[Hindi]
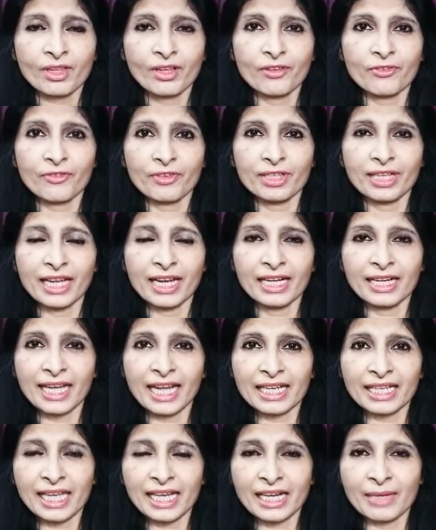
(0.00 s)
फिनाइल
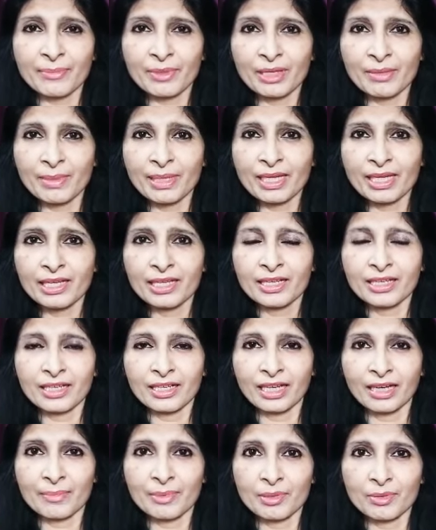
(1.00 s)
डाल के कपड़े में
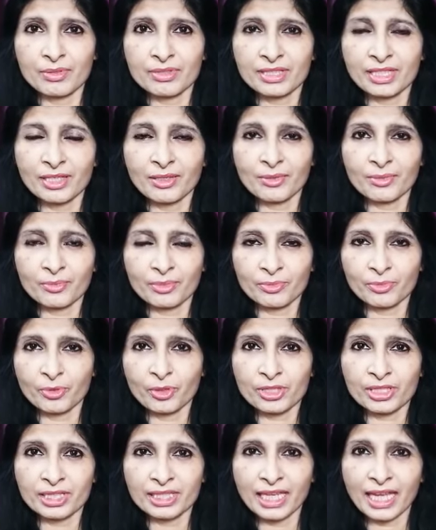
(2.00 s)
और फिर उससे
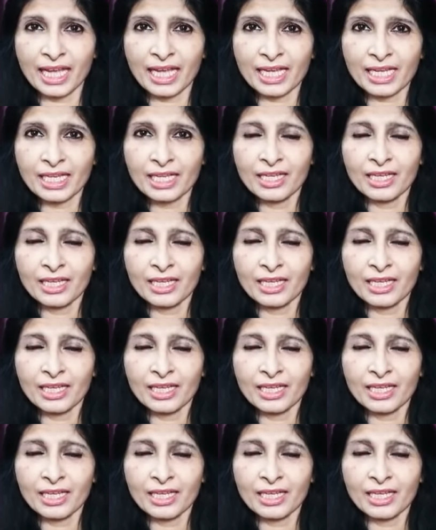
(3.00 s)
पोछ दिया है